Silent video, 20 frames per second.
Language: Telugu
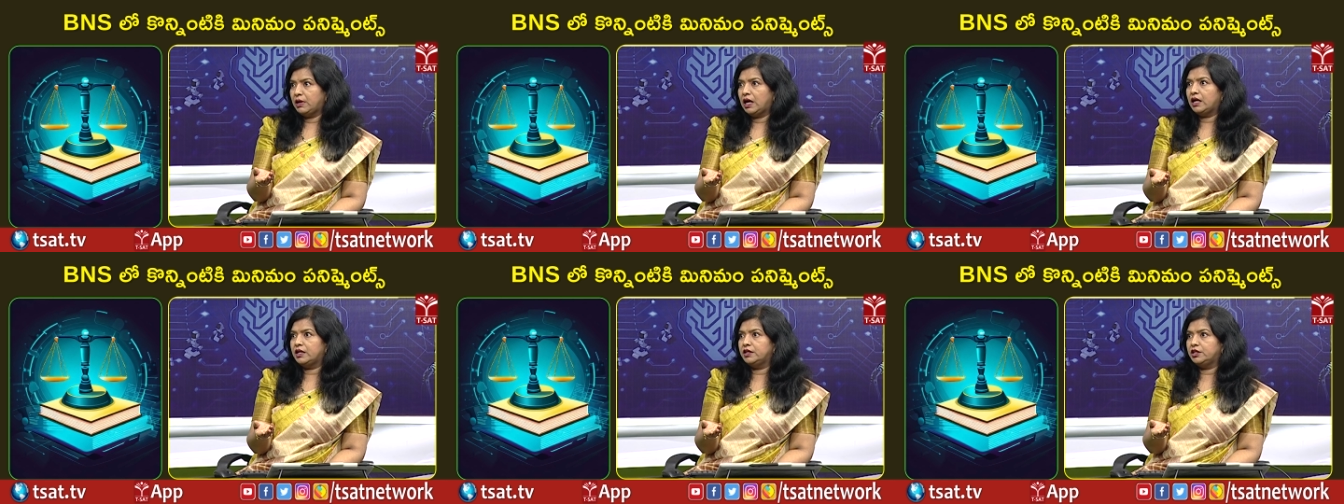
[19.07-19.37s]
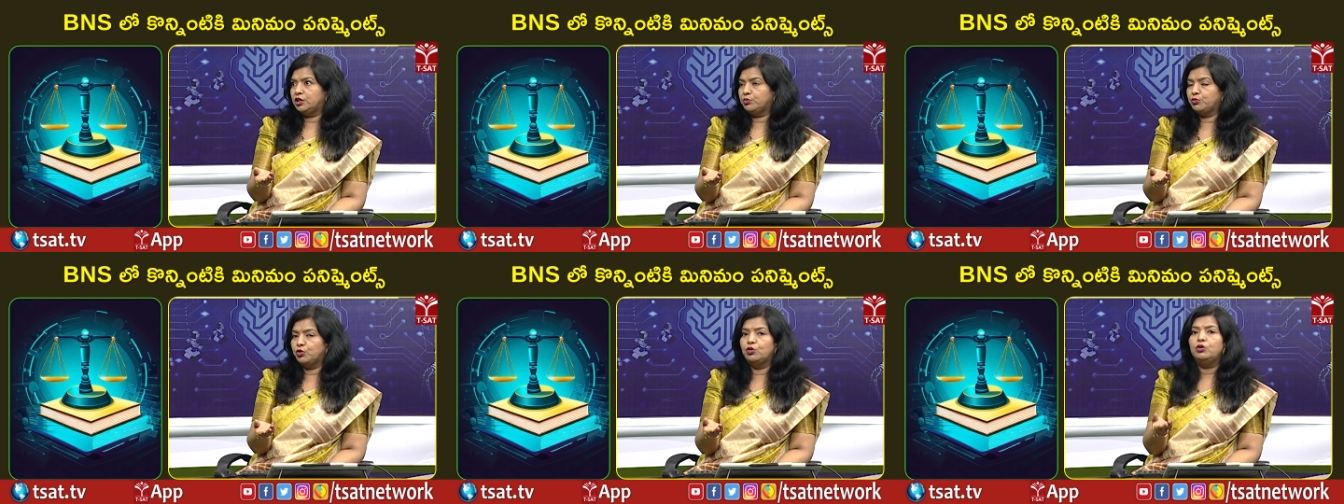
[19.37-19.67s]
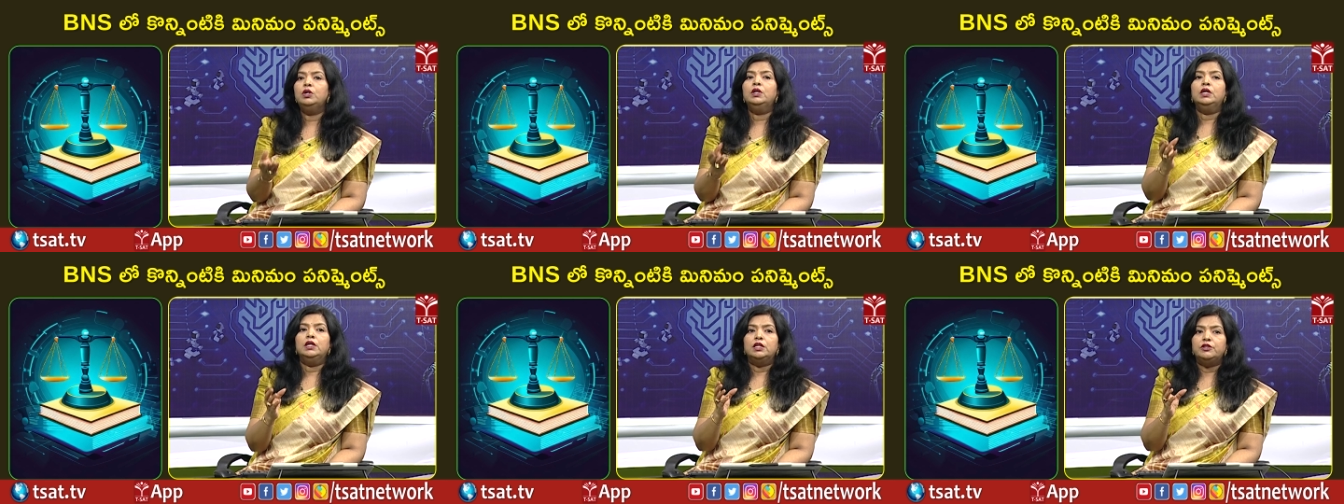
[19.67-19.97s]
మారటము
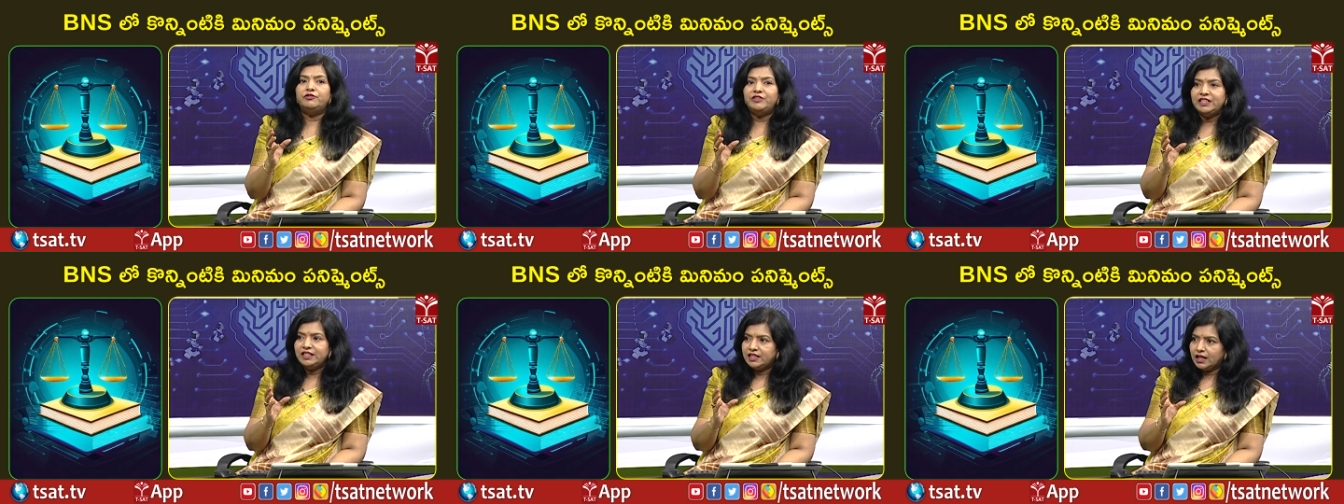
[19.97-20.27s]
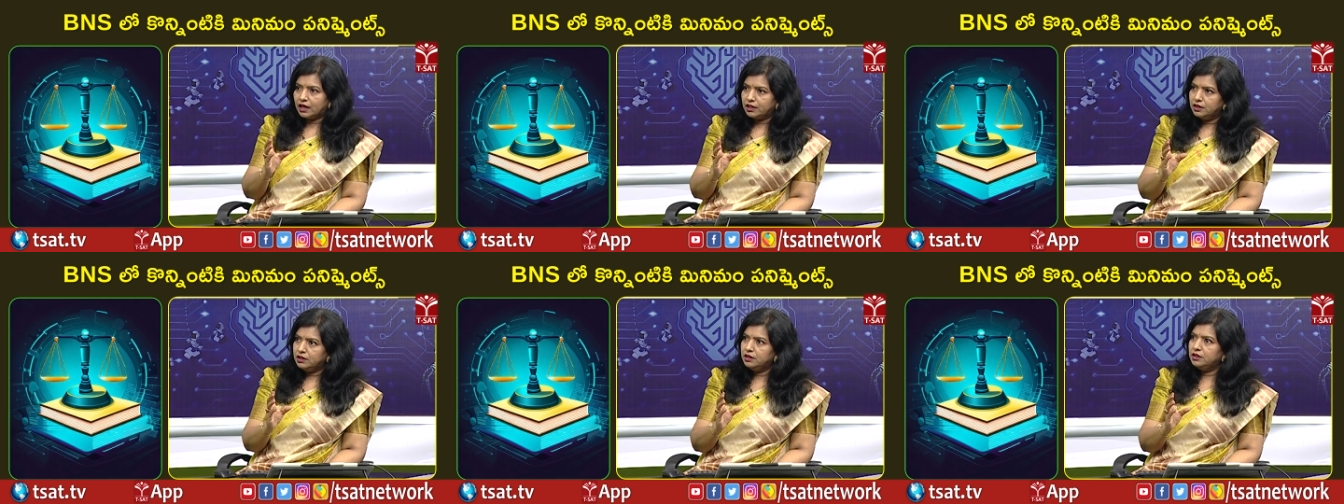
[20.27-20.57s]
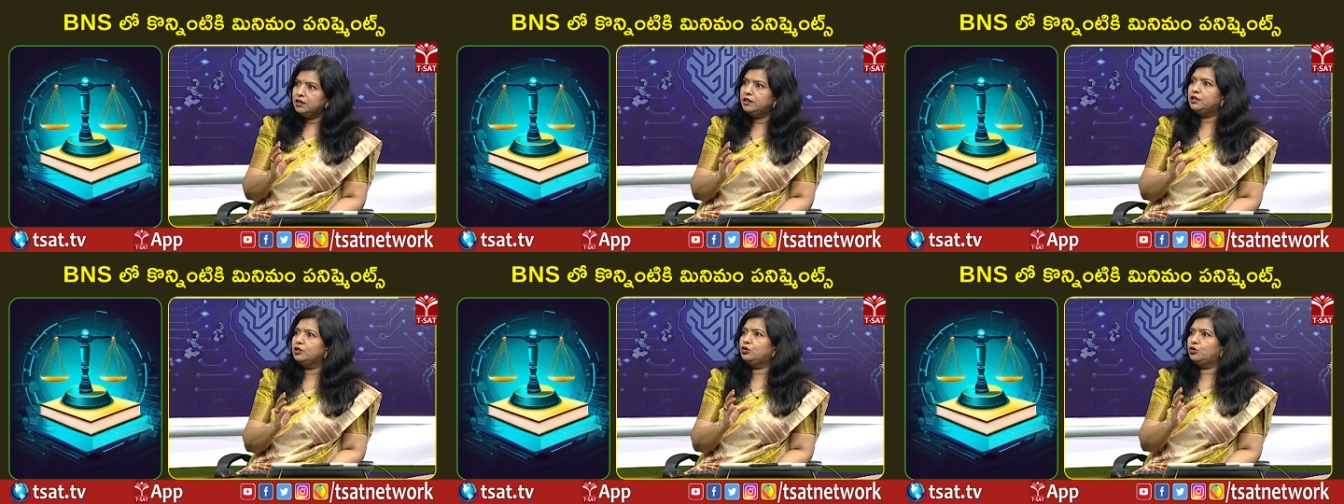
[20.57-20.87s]

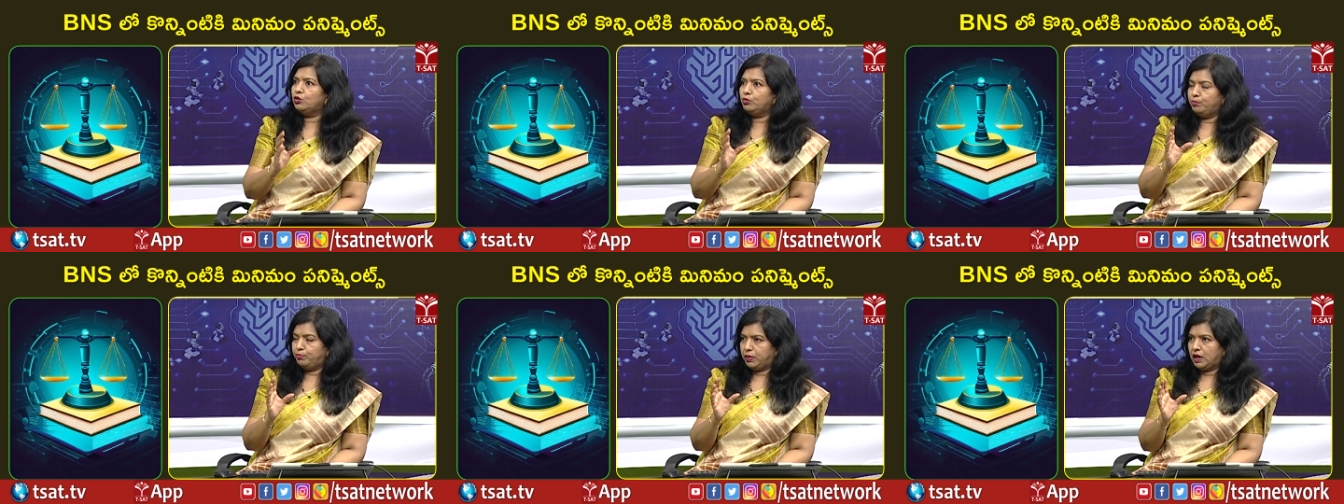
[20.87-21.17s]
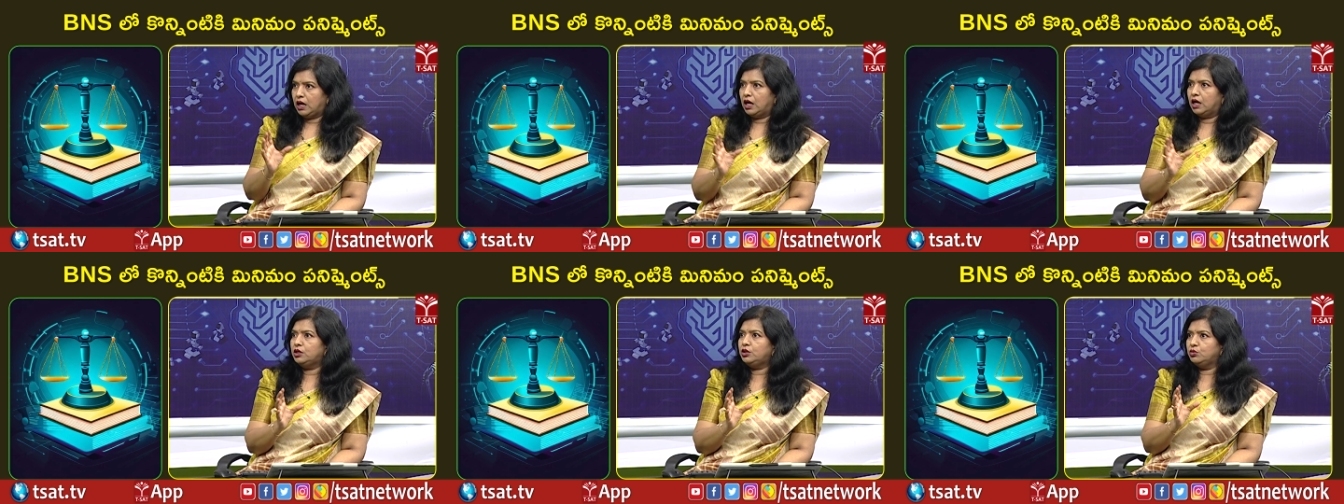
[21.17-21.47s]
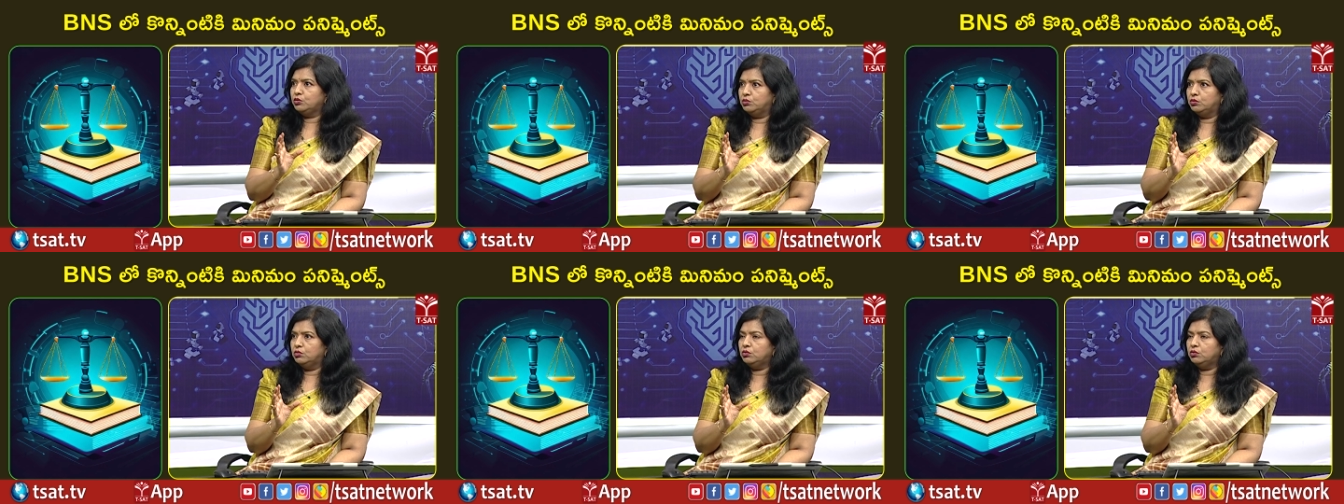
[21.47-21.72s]
వీటన్నిటితో పాటు